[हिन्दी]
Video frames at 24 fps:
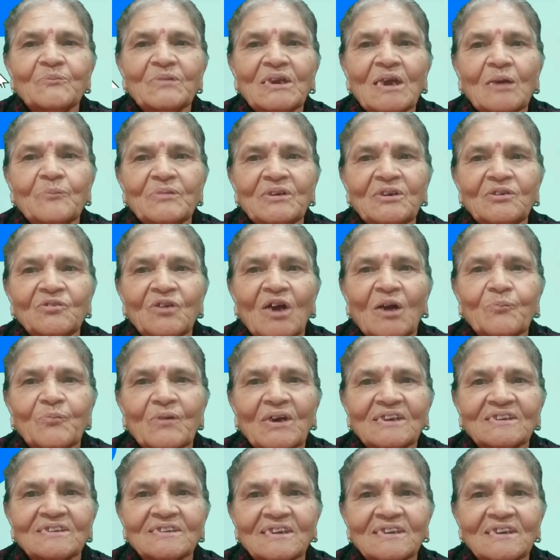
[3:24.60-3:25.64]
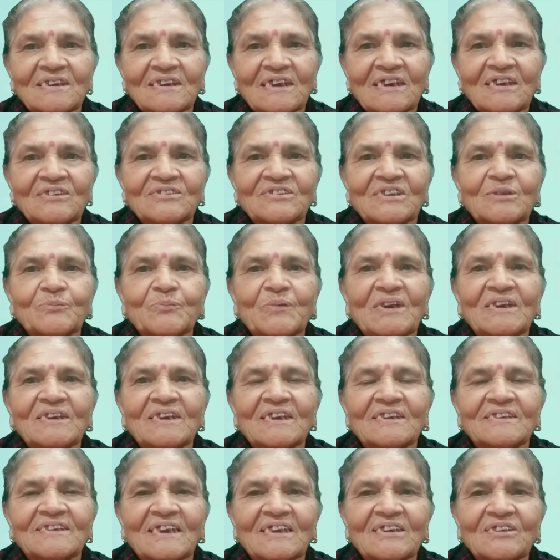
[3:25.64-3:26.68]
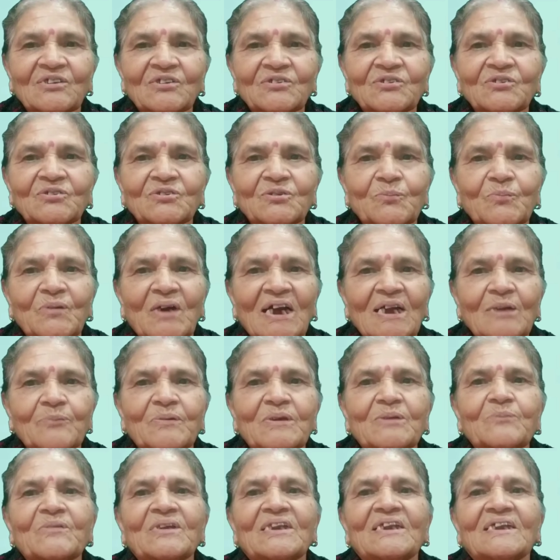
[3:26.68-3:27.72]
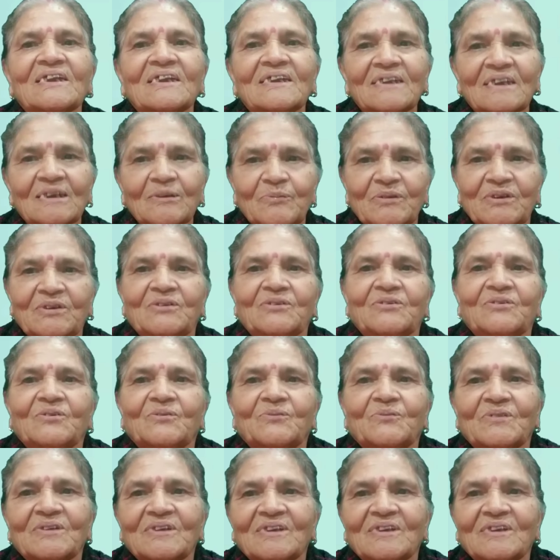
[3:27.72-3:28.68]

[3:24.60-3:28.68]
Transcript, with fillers: मेरा वीडियो आपको अच्छा लगा है सर पर थैंक यू तो बाय फिर मिलेंगे नई वीडियो